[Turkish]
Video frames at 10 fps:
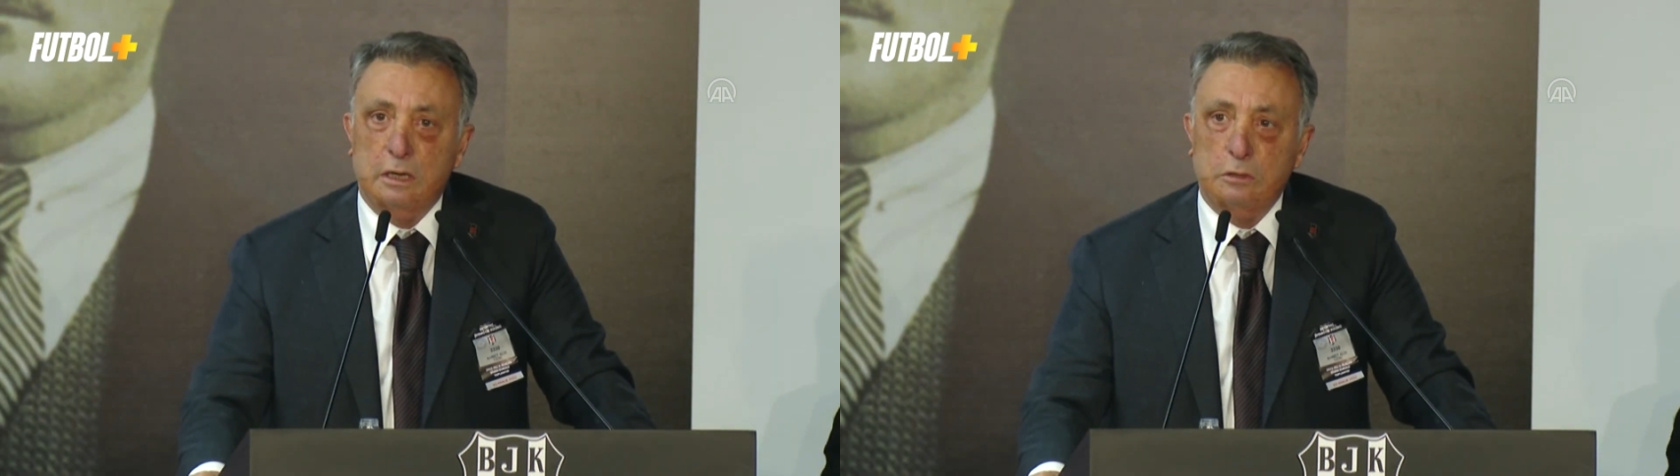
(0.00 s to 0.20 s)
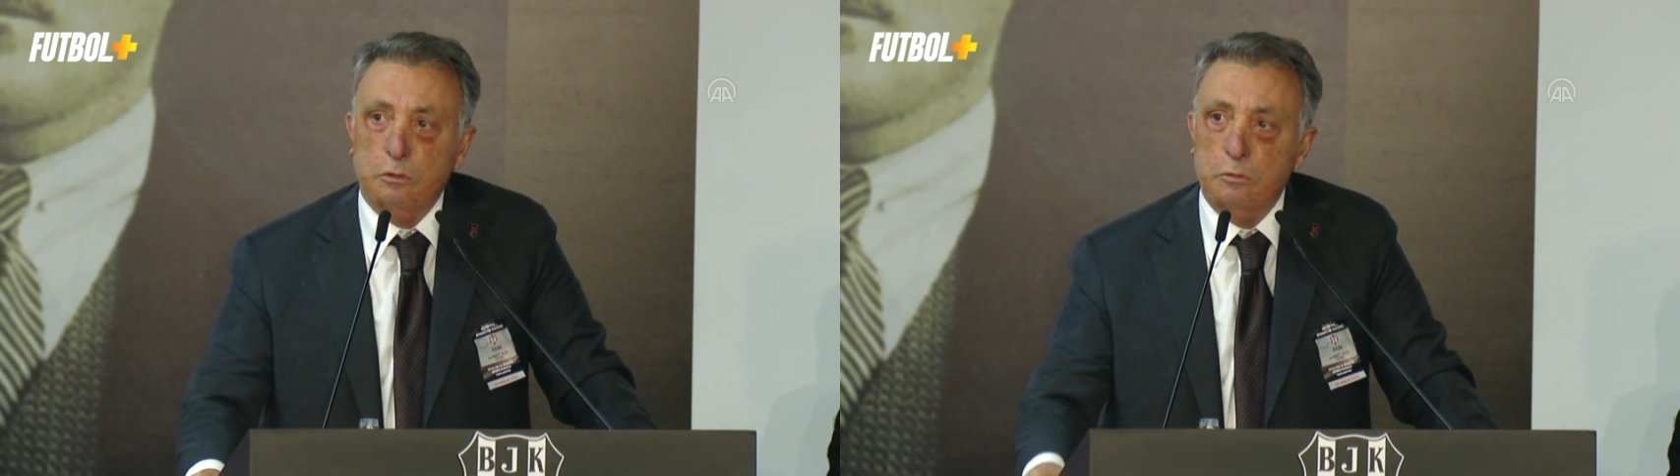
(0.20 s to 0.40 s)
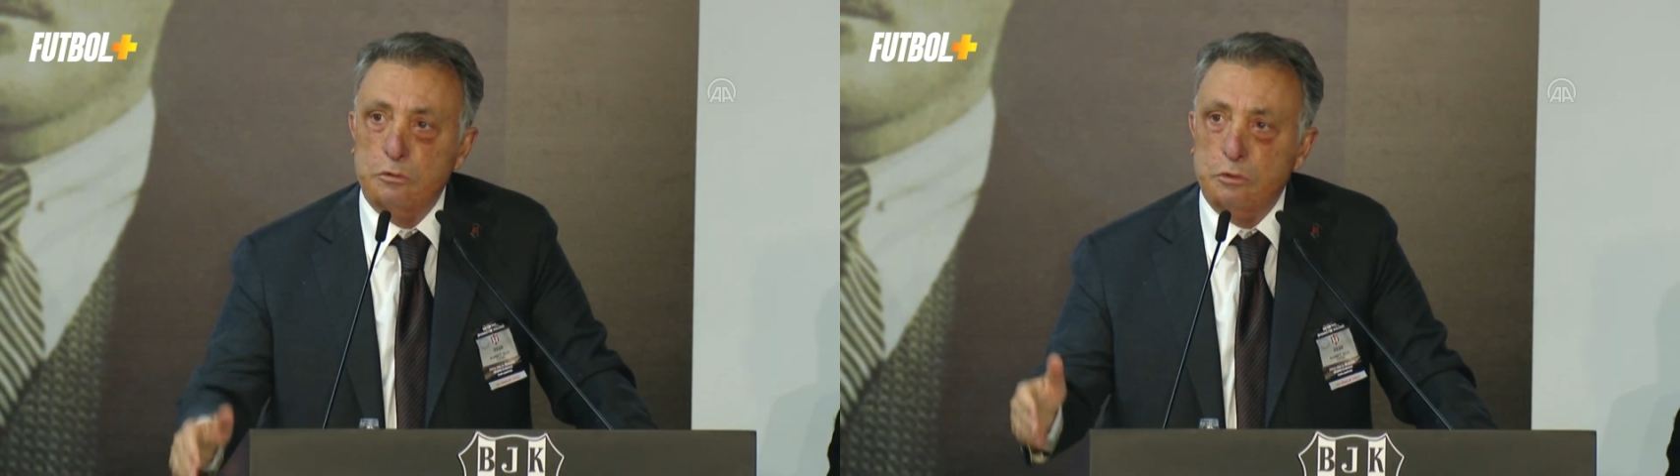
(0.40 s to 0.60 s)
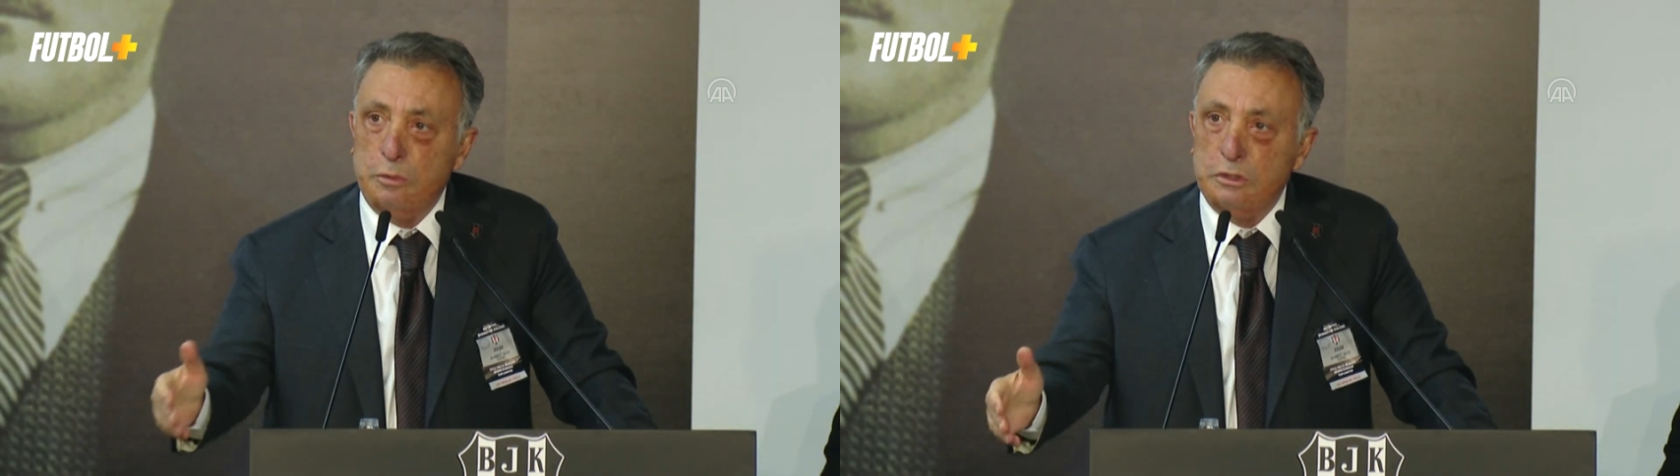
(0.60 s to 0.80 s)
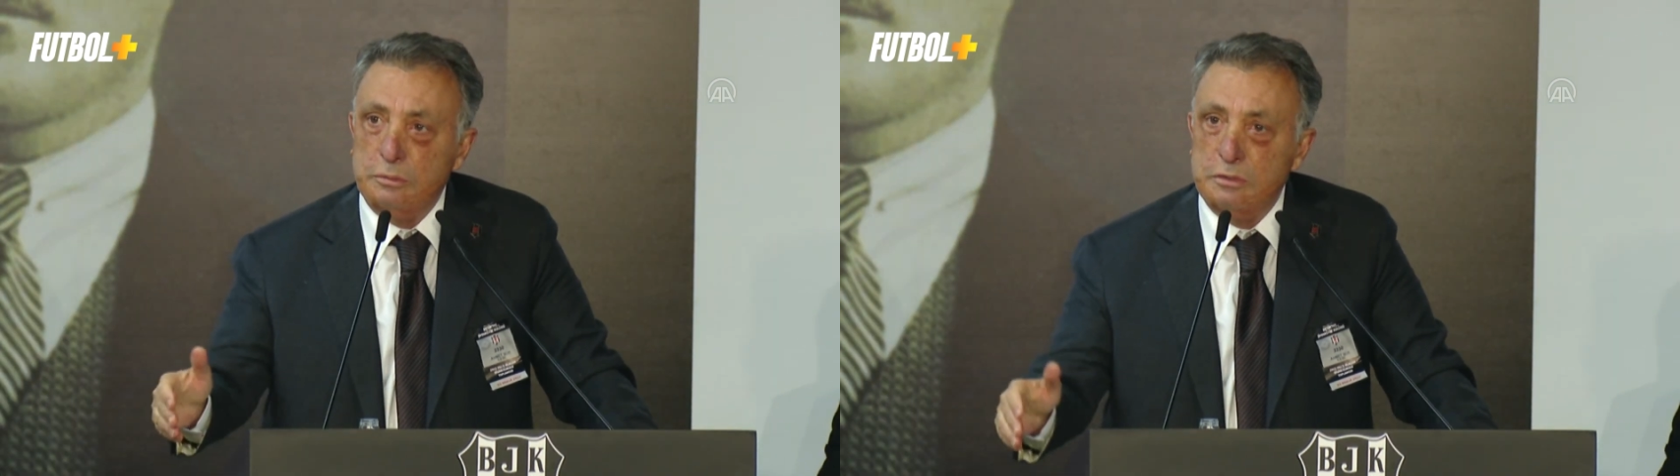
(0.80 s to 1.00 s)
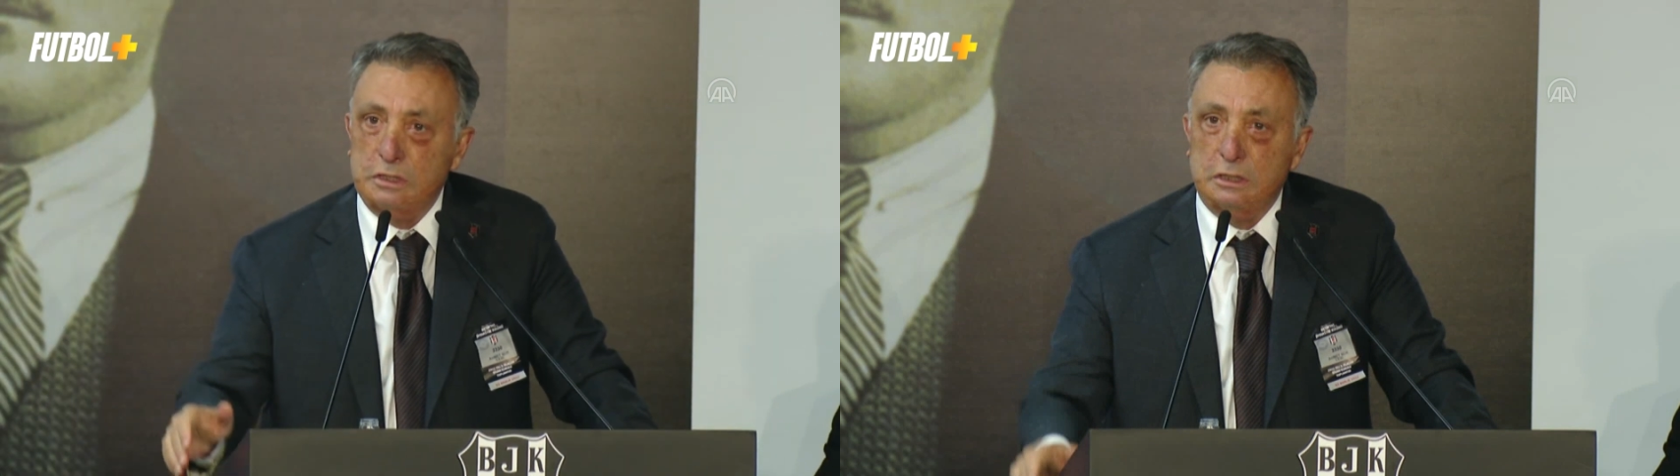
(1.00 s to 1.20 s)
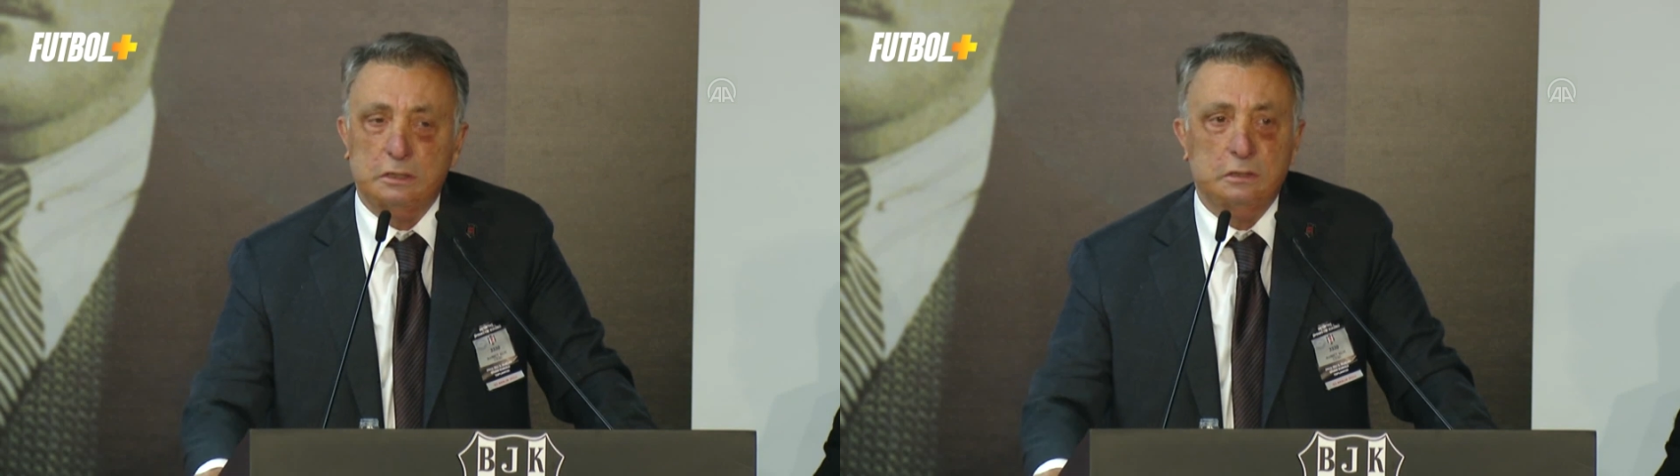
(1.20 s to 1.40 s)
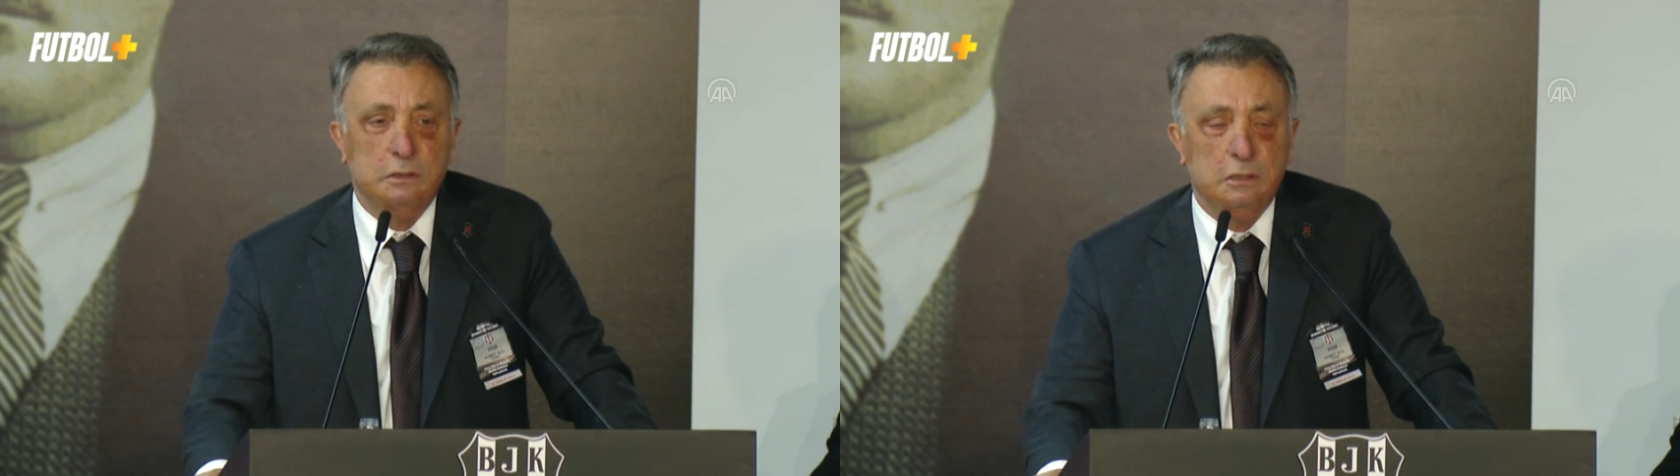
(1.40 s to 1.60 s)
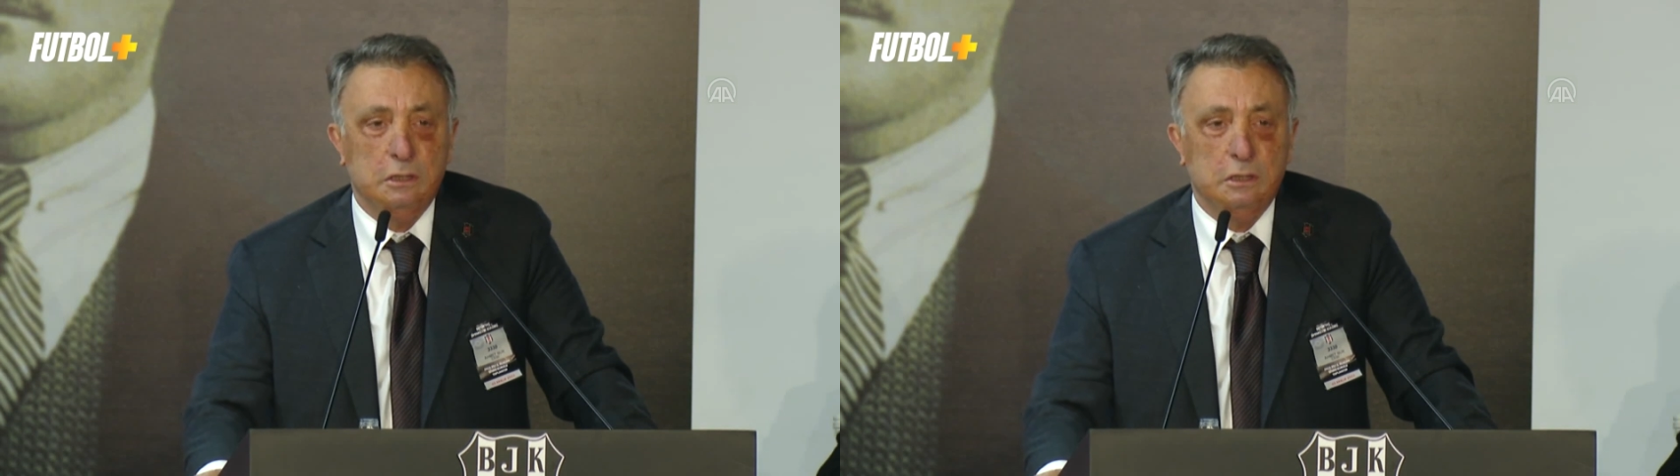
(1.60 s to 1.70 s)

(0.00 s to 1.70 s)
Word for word: direktörümüzdür, başımızdadır